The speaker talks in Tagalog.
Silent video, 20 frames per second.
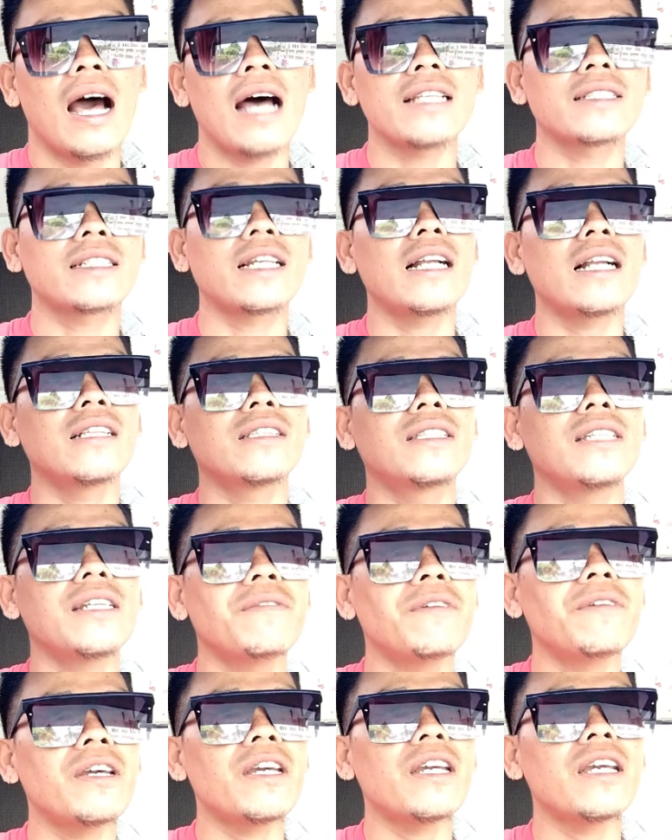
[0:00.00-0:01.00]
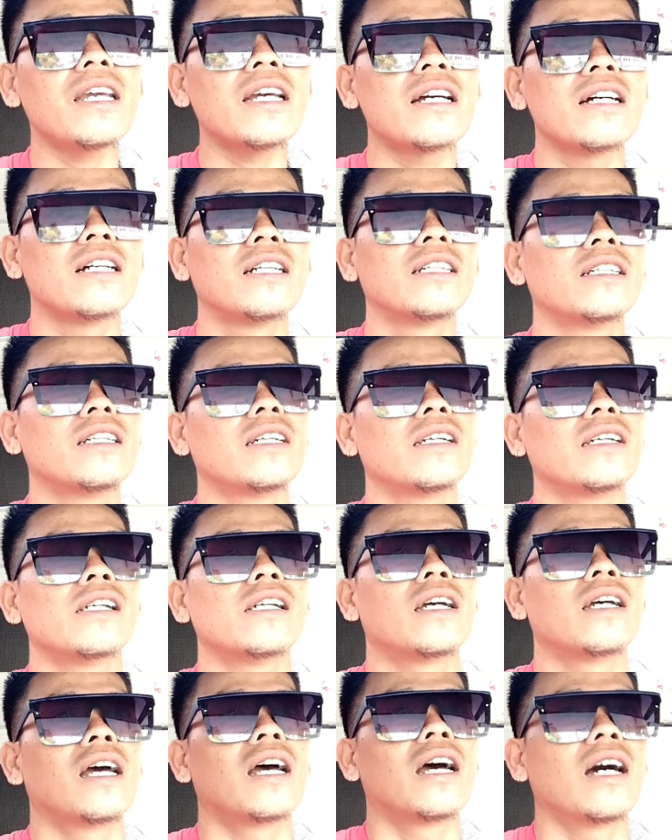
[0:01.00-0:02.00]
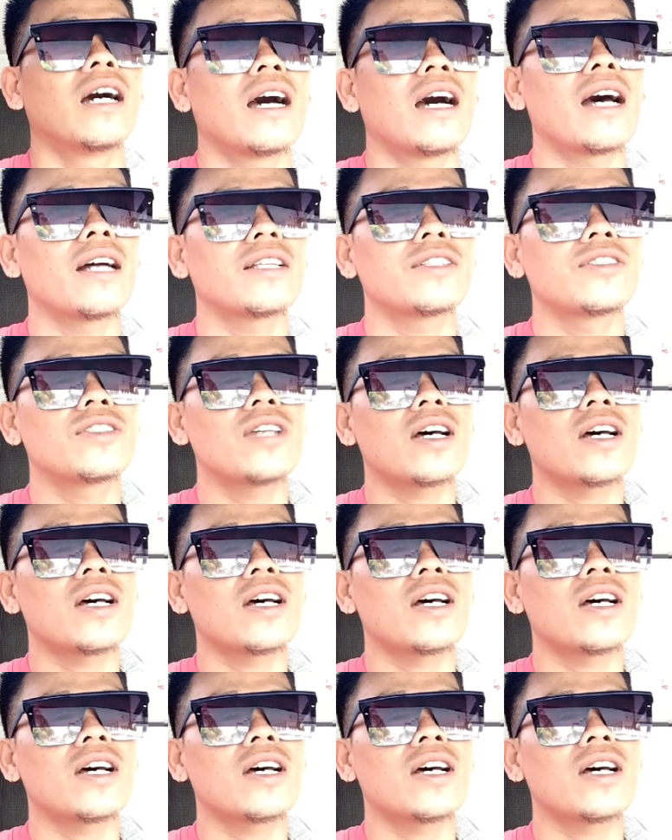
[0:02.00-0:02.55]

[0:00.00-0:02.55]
Askal TV, at